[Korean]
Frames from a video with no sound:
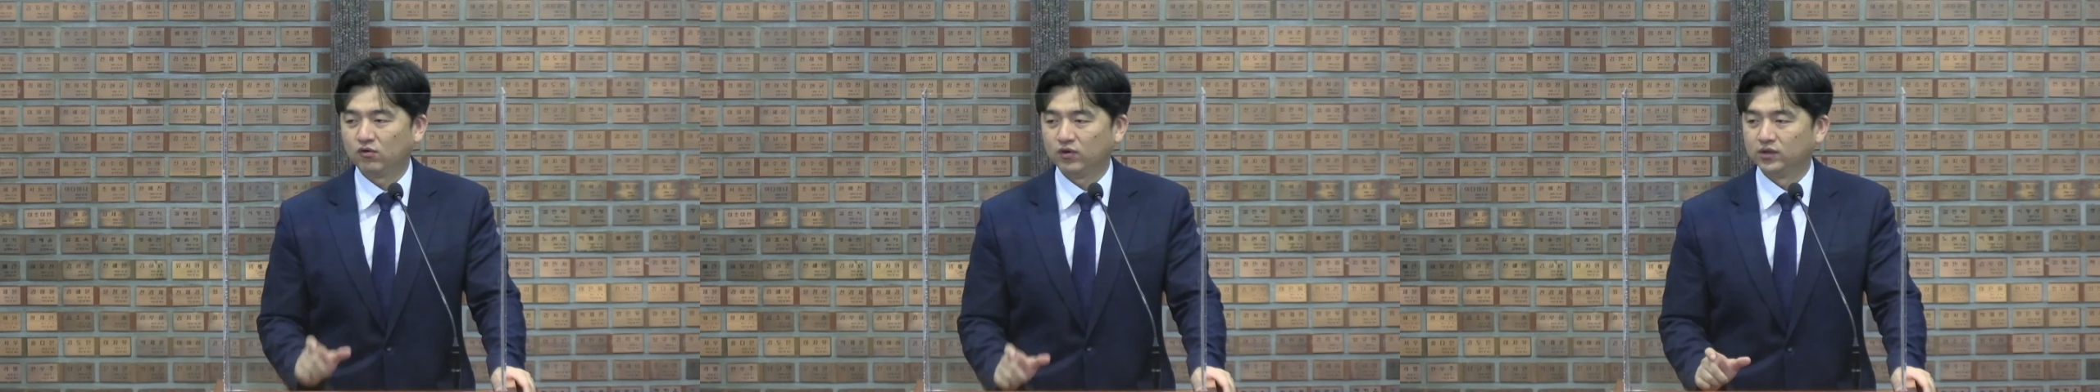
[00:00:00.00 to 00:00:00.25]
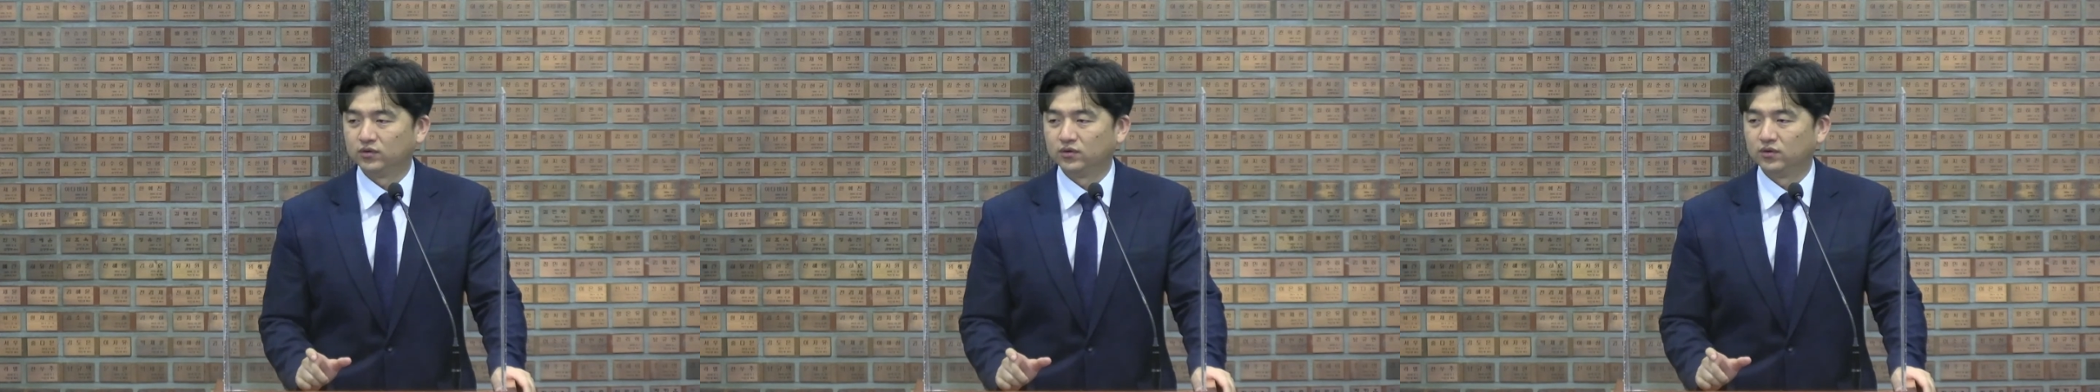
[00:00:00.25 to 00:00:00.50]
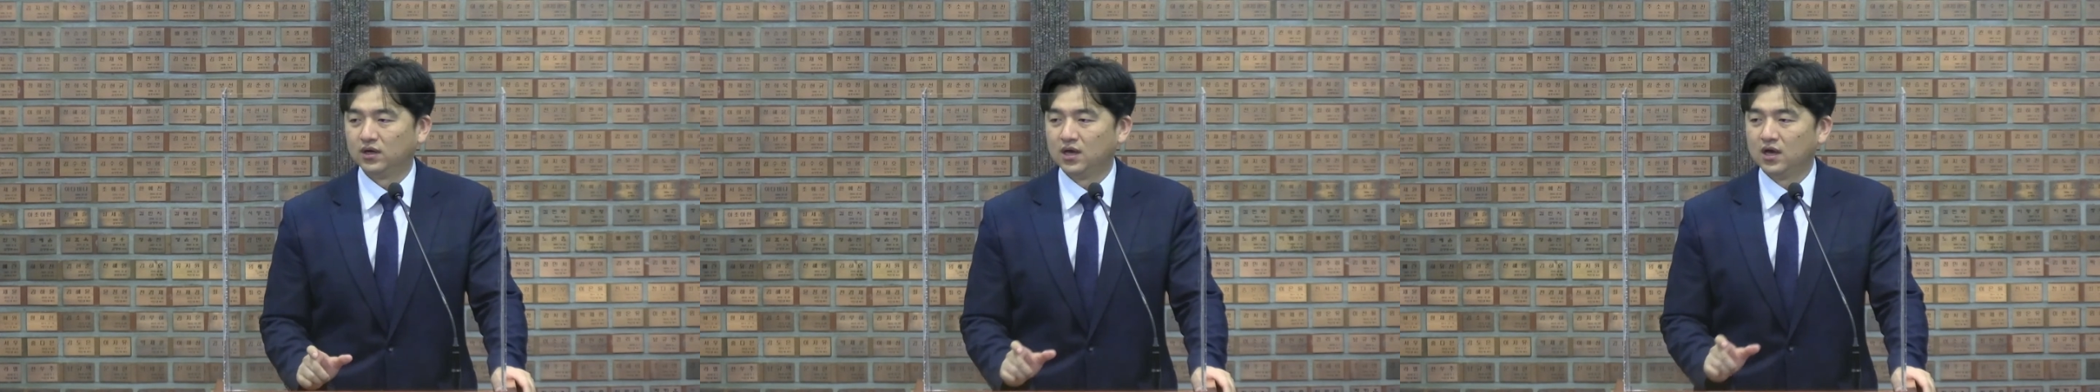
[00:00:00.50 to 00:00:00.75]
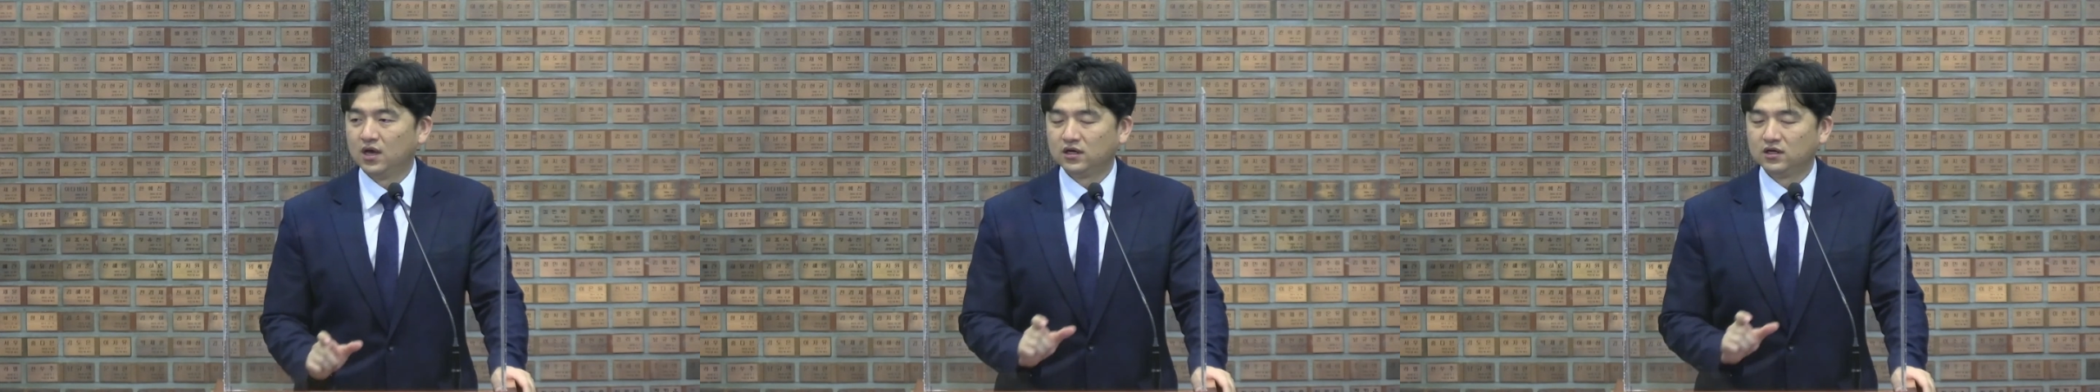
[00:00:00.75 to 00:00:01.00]
해도
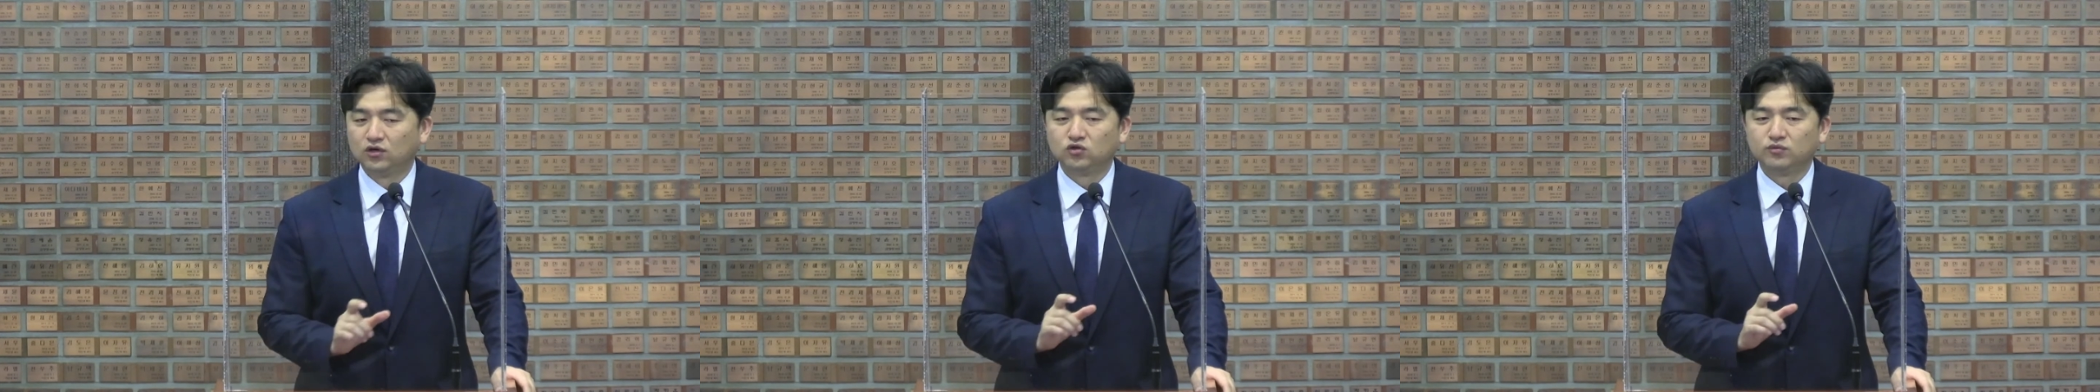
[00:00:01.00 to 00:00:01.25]
그 어둠의